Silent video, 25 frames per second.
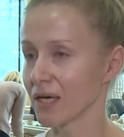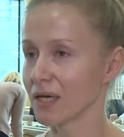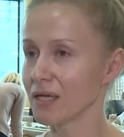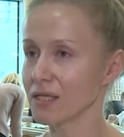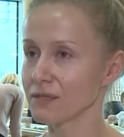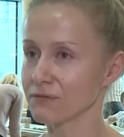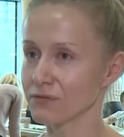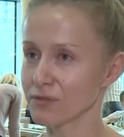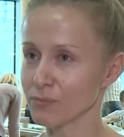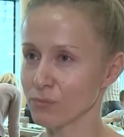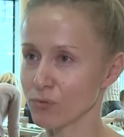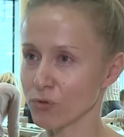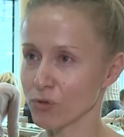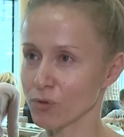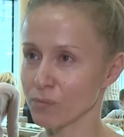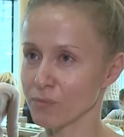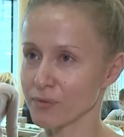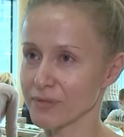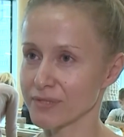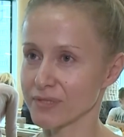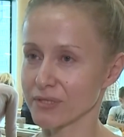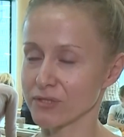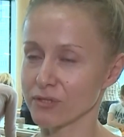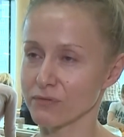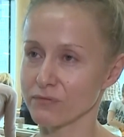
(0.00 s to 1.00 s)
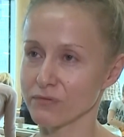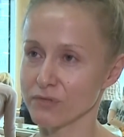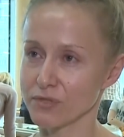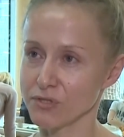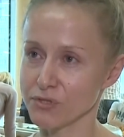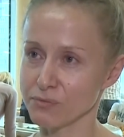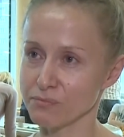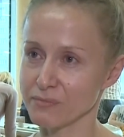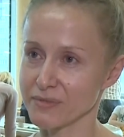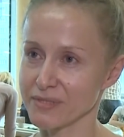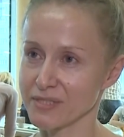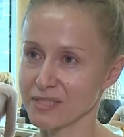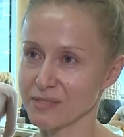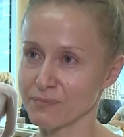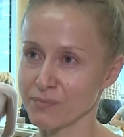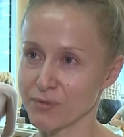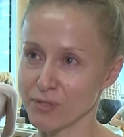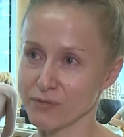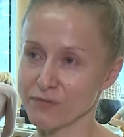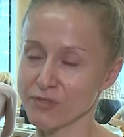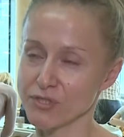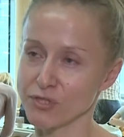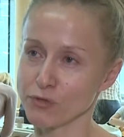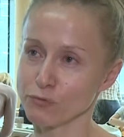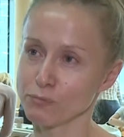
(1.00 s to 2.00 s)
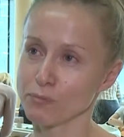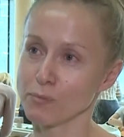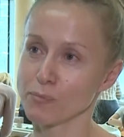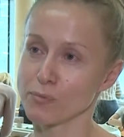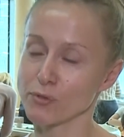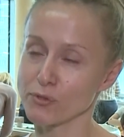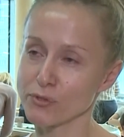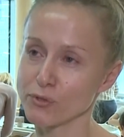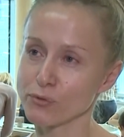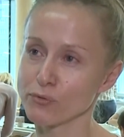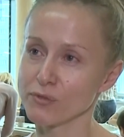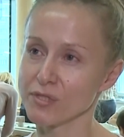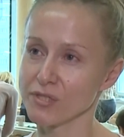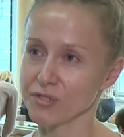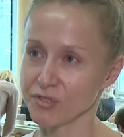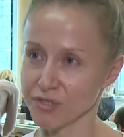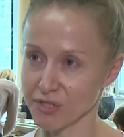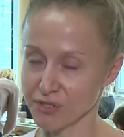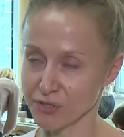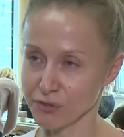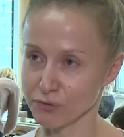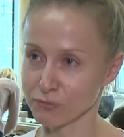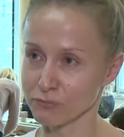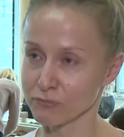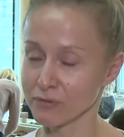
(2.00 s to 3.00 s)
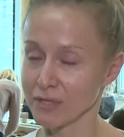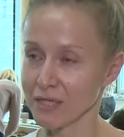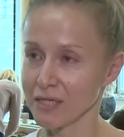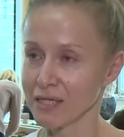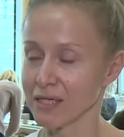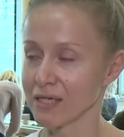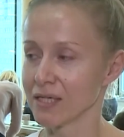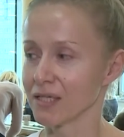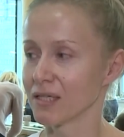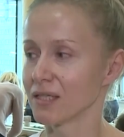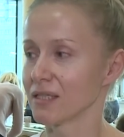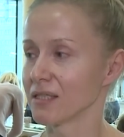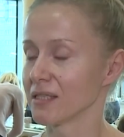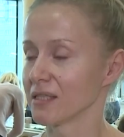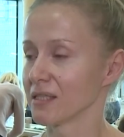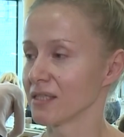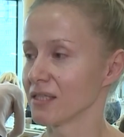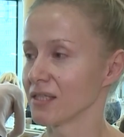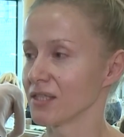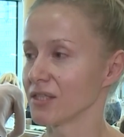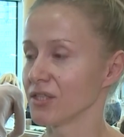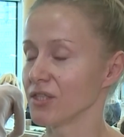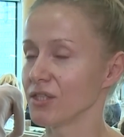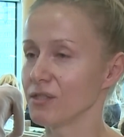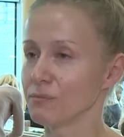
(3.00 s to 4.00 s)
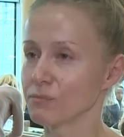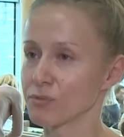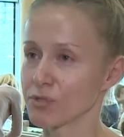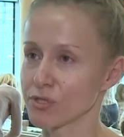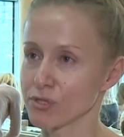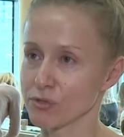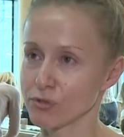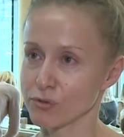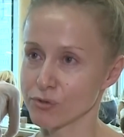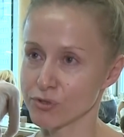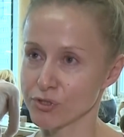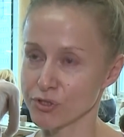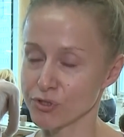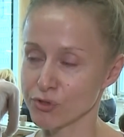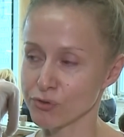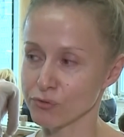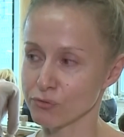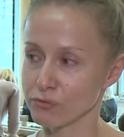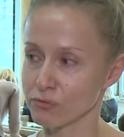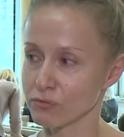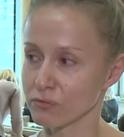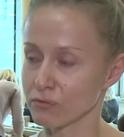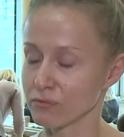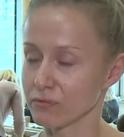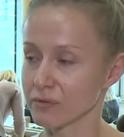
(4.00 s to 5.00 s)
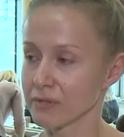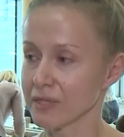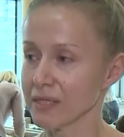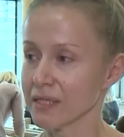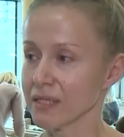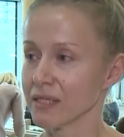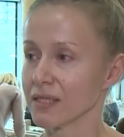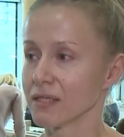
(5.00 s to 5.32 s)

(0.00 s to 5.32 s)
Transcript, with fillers: ale w tym roku postanowiliśmy zainspirować się po prostu jesienią e, i przy użyciu